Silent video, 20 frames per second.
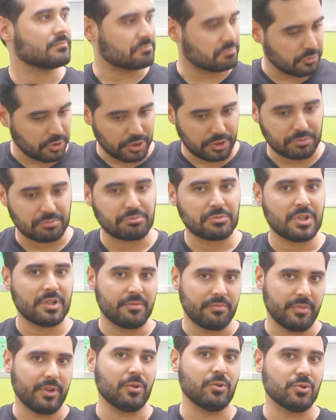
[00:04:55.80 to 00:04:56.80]
Bueno,
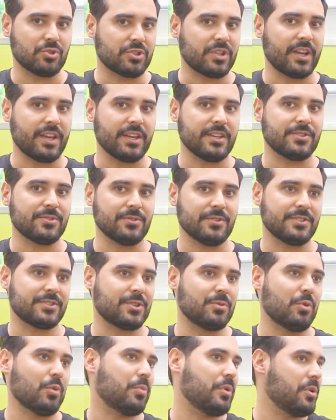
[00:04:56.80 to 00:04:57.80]
me gusta eso, es
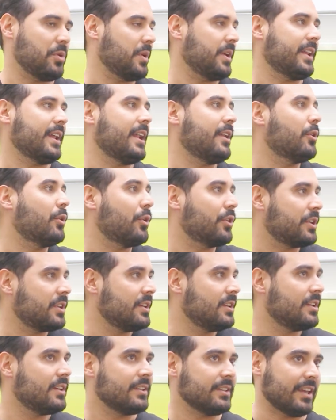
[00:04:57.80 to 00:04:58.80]
como vivir el
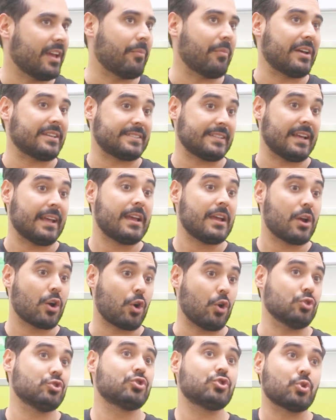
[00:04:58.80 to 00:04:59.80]
hoy y además
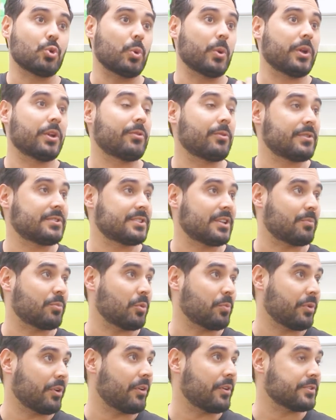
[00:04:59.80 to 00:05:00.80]
construir nuestra
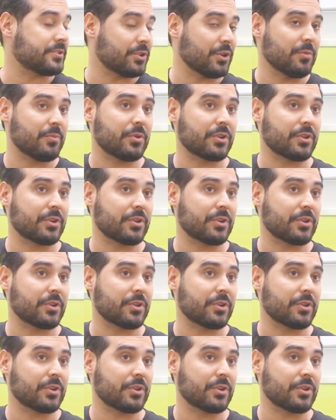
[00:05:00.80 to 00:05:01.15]
propia versión,